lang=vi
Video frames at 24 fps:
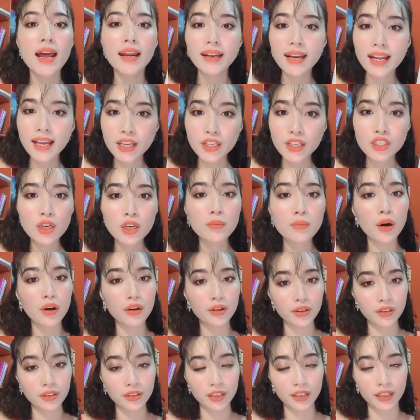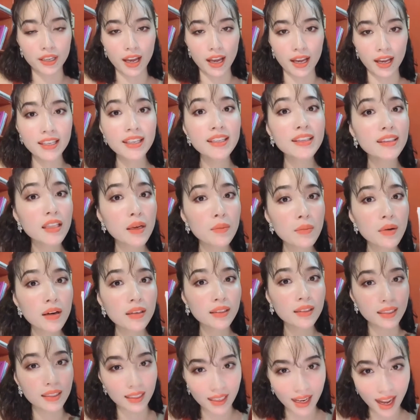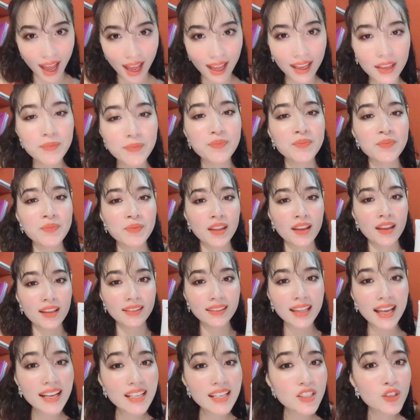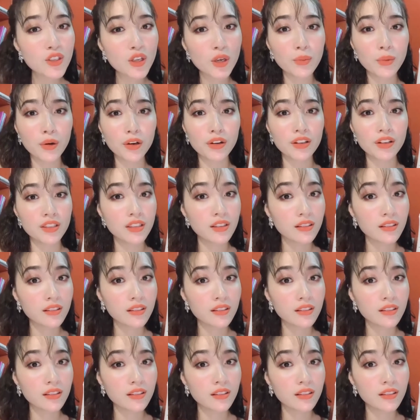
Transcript: Để cho mọi người yên tâm hơn thì lại test cho mọi người